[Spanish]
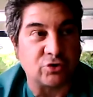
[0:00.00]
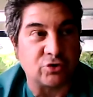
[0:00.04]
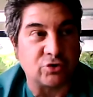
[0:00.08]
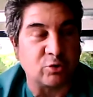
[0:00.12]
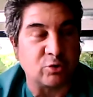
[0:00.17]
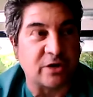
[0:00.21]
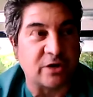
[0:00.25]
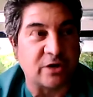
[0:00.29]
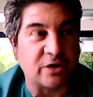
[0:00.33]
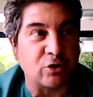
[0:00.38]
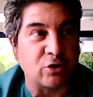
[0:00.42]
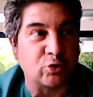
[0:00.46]

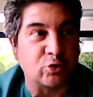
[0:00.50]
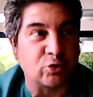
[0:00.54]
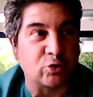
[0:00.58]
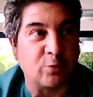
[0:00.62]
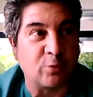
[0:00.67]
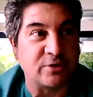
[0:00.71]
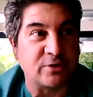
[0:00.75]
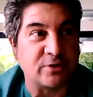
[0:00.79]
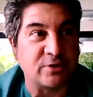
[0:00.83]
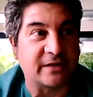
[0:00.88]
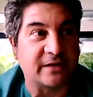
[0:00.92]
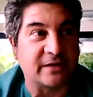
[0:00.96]
usar los
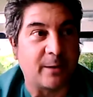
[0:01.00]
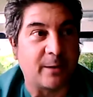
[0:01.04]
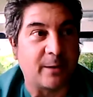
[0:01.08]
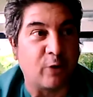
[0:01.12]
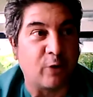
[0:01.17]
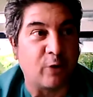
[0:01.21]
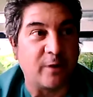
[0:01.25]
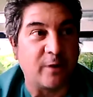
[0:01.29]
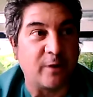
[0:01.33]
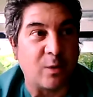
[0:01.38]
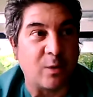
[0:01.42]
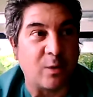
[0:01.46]
grupos de trabajo
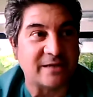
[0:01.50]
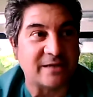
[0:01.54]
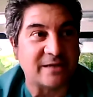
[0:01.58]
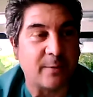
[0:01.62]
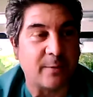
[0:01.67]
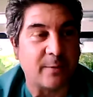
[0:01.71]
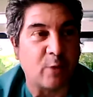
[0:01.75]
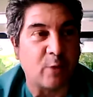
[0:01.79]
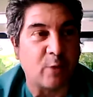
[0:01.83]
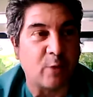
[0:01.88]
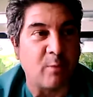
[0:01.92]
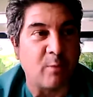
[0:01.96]
de WhatsApp
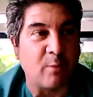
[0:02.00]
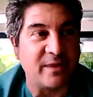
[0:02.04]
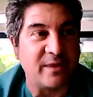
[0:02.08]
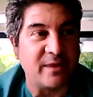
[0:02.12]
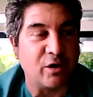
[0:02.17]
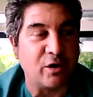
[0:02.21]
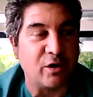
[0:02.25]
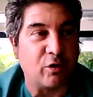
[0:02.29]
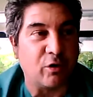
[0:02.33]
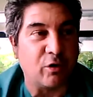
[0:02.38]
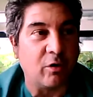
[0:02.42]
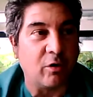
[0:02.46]
como
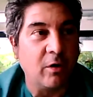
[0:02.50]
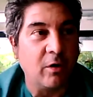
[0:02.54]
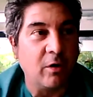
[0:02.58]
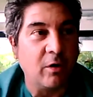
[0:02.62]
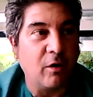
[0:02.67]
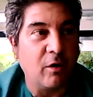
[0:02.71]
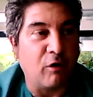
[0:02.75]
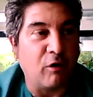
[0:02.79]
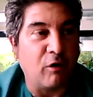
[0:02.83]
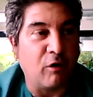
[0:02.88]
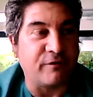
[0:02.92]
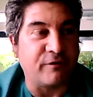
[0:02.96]
medio
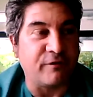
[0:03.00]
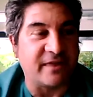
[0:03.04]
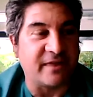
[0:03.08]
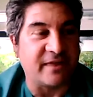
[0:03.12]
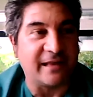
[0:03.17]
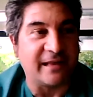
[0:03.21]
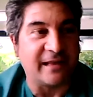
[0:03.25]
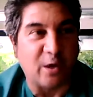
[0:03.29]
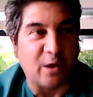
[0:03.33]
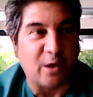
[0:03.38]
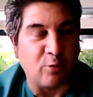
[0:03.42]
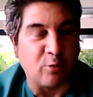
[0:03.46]
oficial
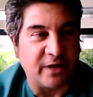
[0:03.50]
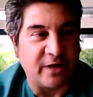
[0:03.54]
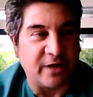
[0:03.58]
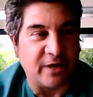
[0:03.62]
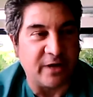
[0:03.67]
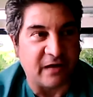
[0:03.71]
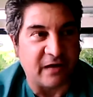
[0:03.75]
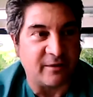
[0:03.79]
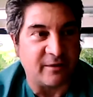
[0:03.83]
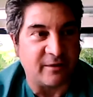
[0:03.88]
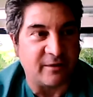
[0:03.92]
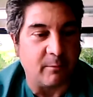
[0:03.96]
de
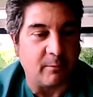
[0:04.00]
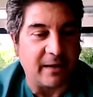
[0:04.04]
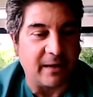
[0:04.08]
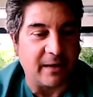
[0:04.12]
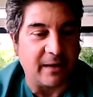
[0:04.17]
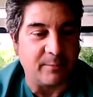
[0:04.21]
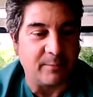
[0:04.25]
comunicación, ¿vale?